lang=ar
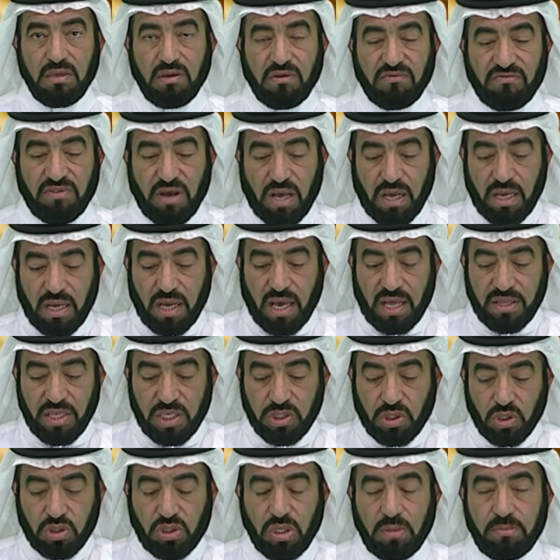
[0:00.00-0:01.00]
فهذا
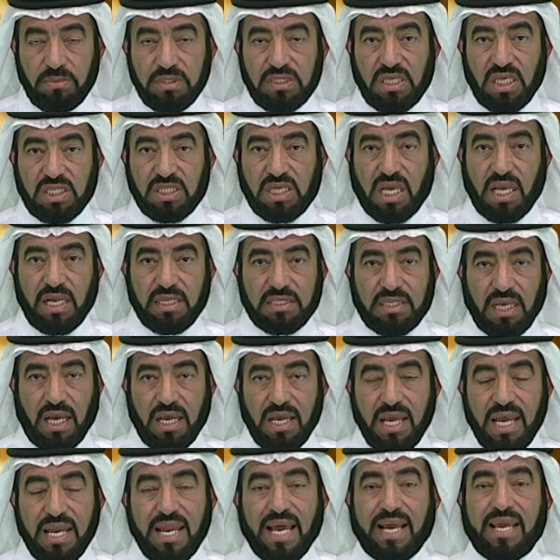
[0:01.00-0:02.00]
جزء من تشكيلته
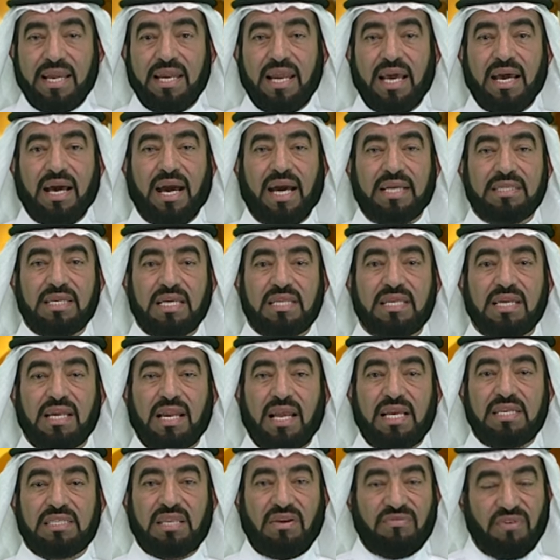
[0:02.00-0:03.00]
لكن حديثي
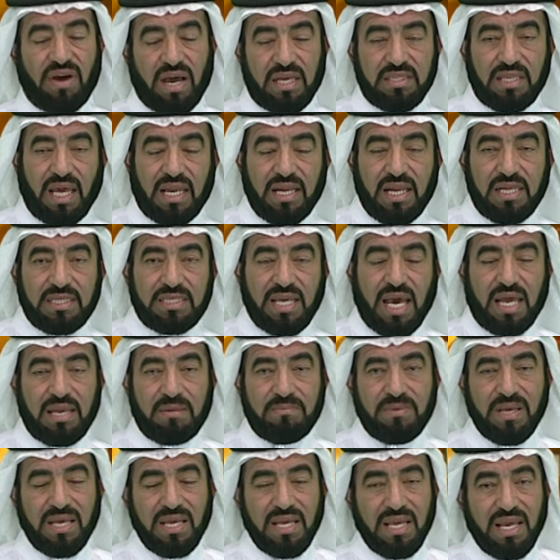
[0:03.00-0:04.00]
ليس فقط عن الجانب
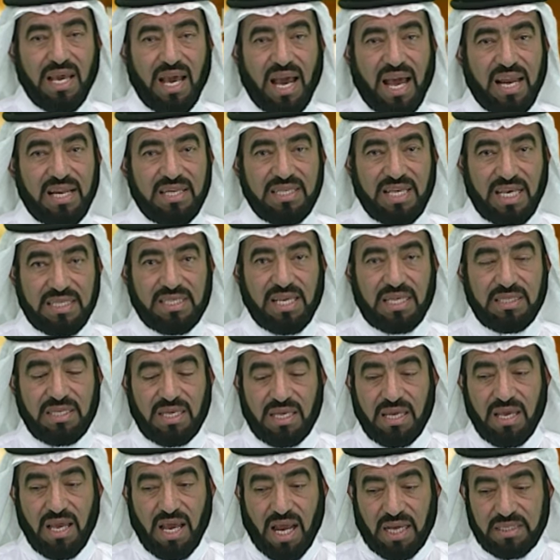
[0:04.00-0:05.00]

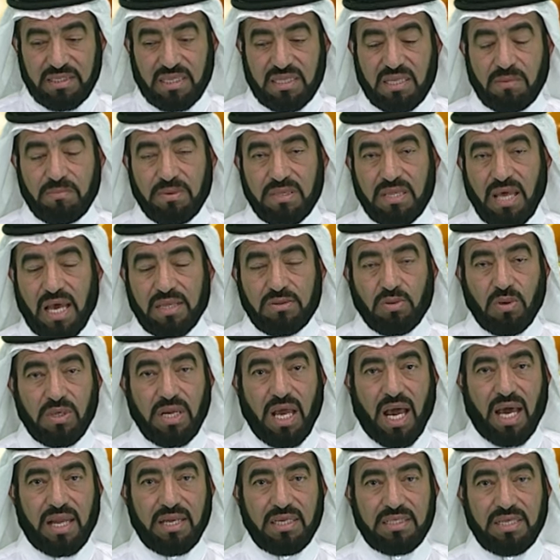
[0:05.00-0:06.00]
الجسدي حديثي بالذات
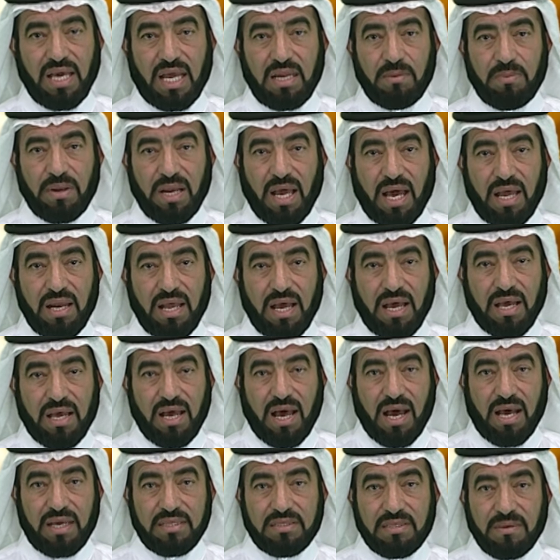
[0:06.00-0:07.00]
هنا عن جانب
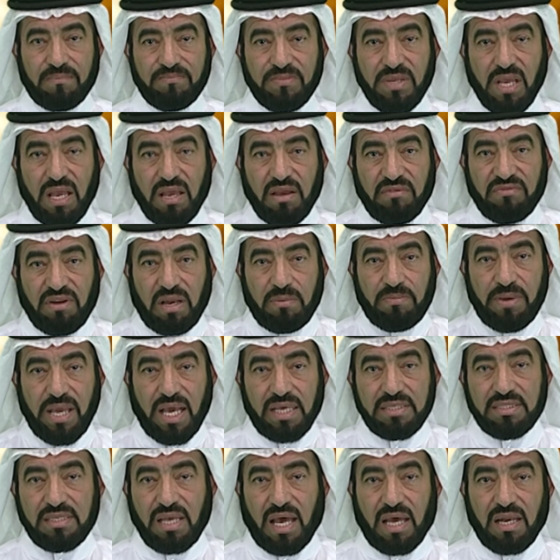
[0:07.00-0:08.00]
العلاقات فالبيئة
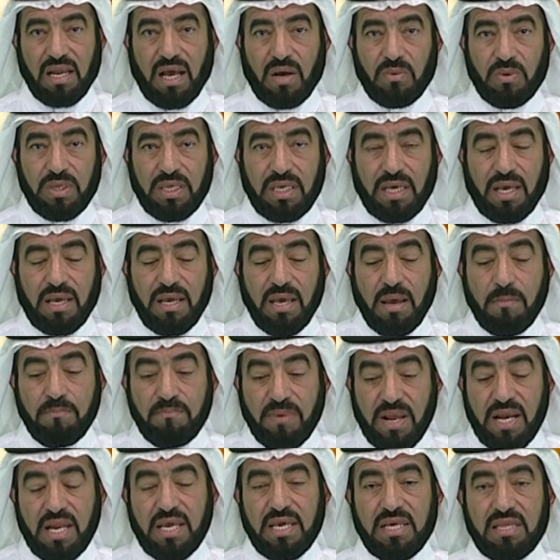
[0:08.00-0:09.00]
الصحراوية
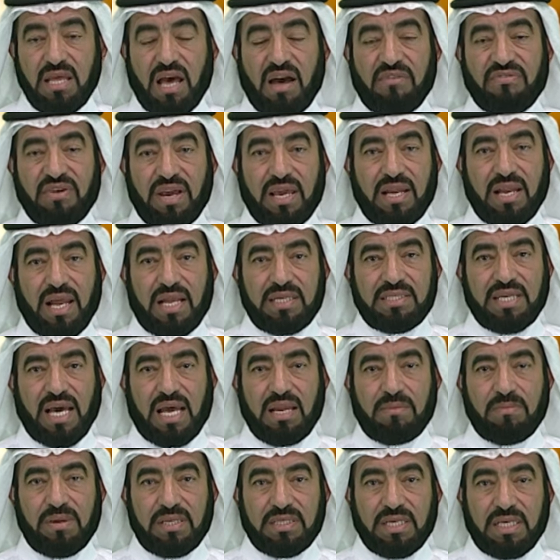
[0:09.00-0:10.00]
بالإضافة إلى
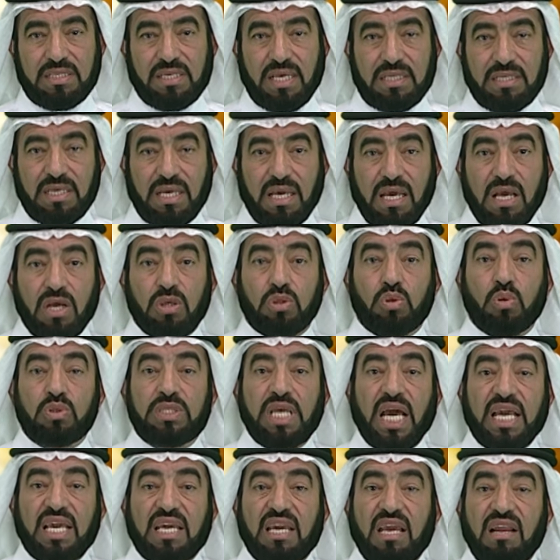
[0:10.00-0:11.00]
الجانب الجسدي
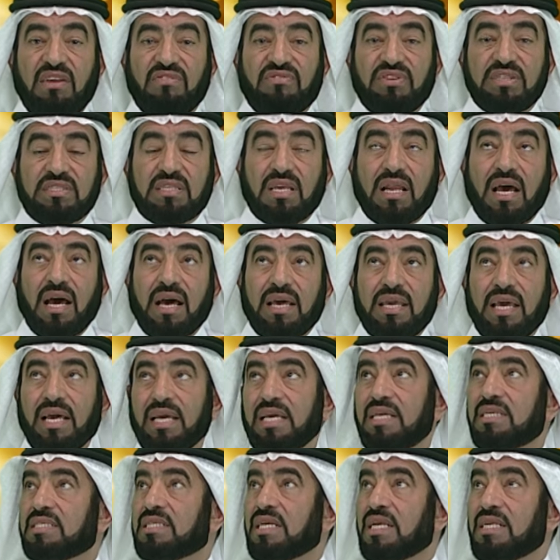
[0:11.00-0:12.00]
تزكي الفطرة
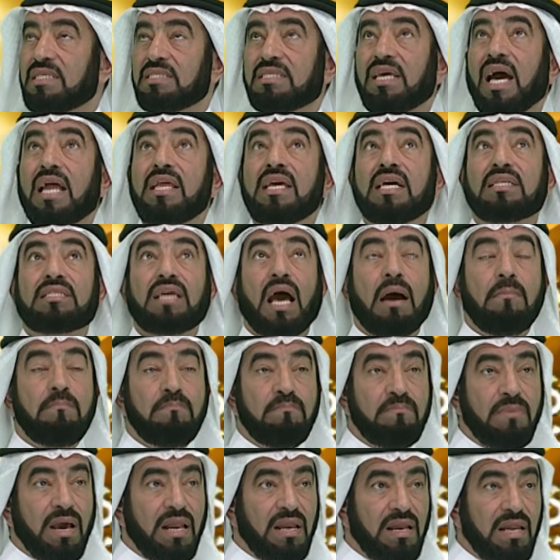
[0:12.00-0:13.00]
يعيش الإنسان
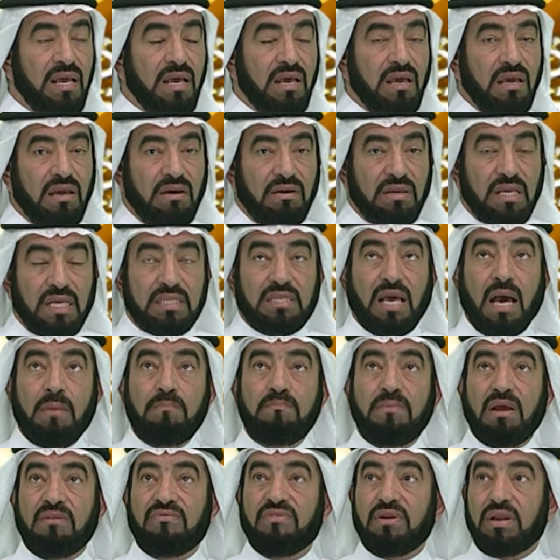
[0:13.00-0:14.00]
يتأمل
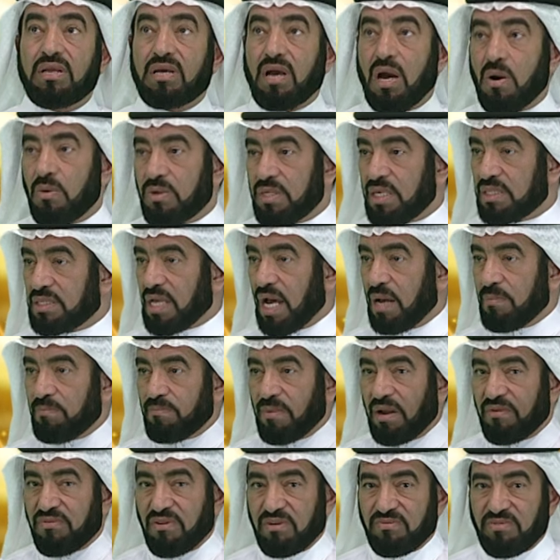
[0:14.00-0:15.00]
يتأمل في الكون
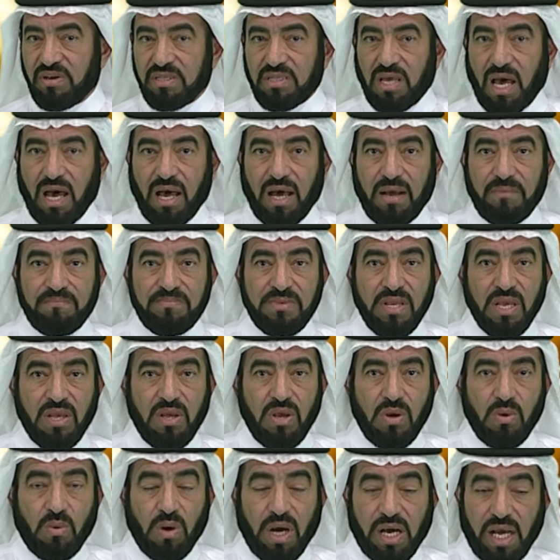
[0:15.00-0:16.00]
يتأمل في الفضاء
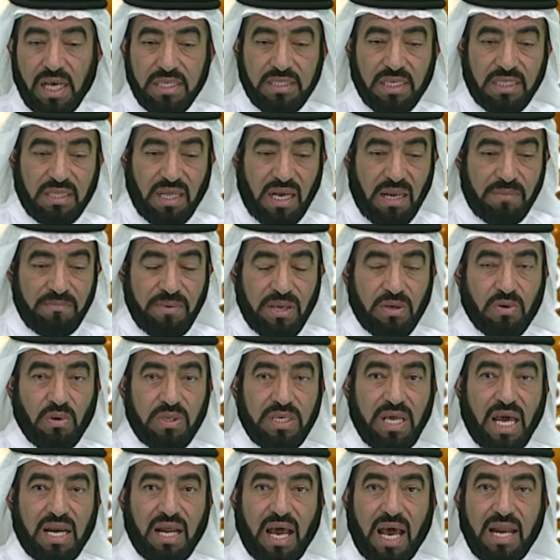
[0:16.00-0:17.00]
وخاصة لما يكون
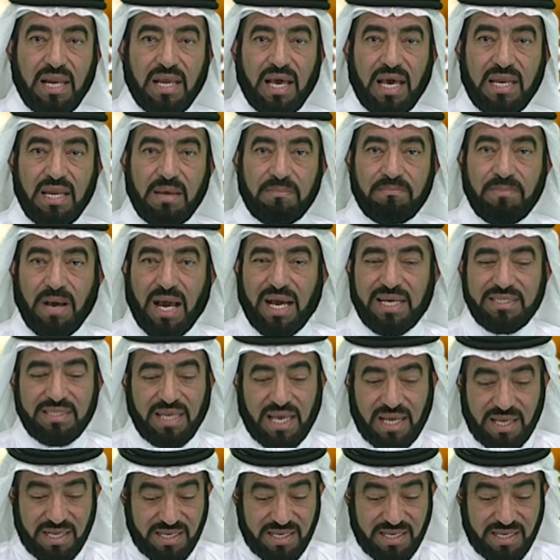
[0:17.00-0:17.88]
يرعى الغنم بعد